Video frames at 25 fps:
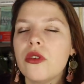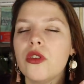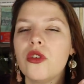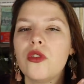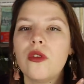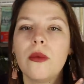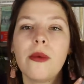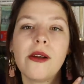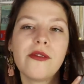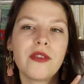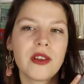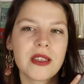
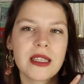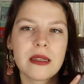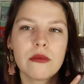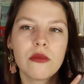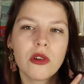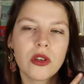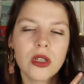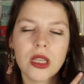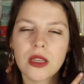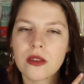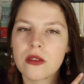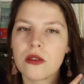vais pas
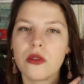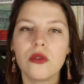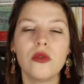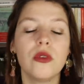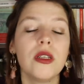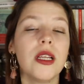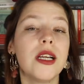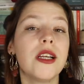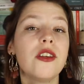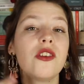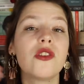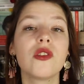forcément lire
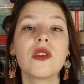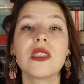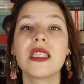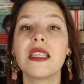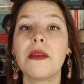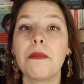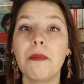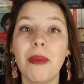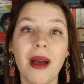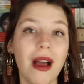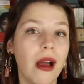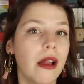celui-là. Je ne
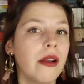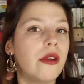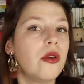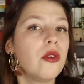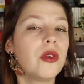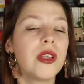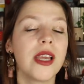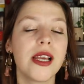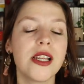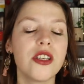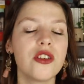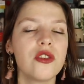sais pas
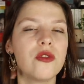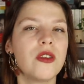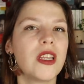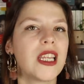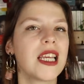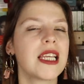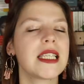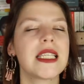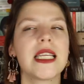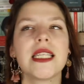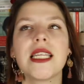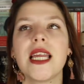lequel je vais
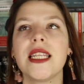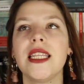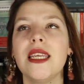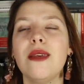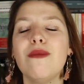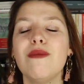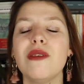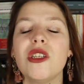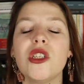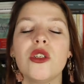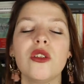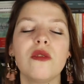lire cette année,
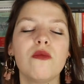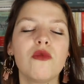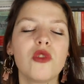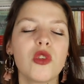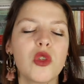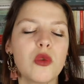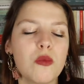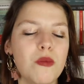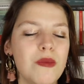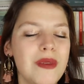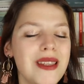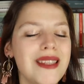mais je me
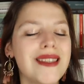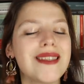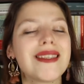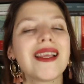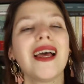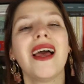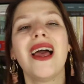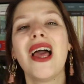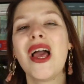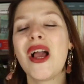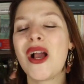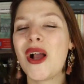suis mise
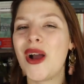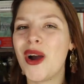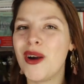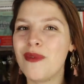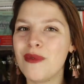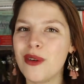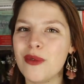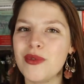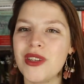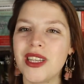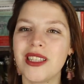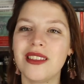
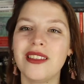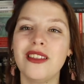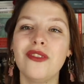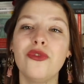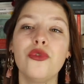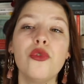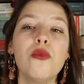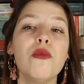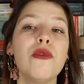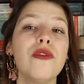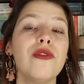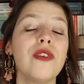comme objectif
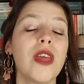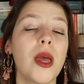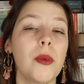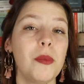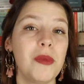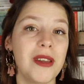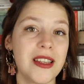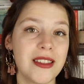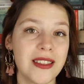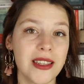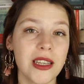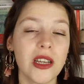de me faire
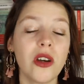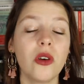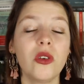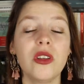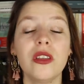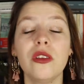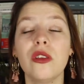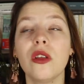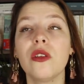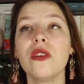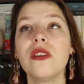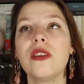plaisir en
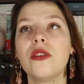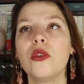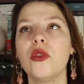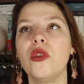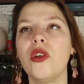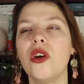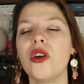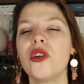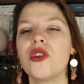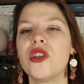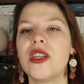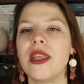lisant des
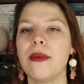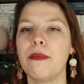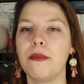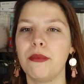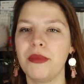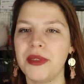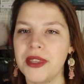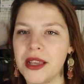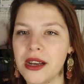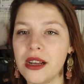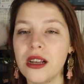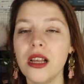auteurs que j'aime
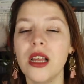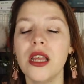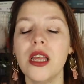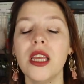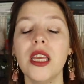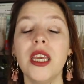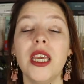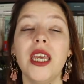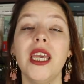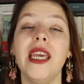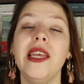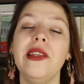bien,
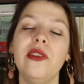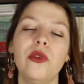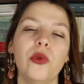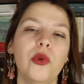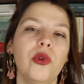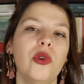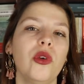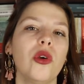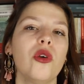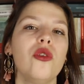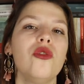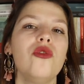et
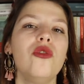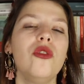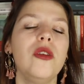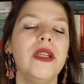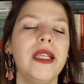donc de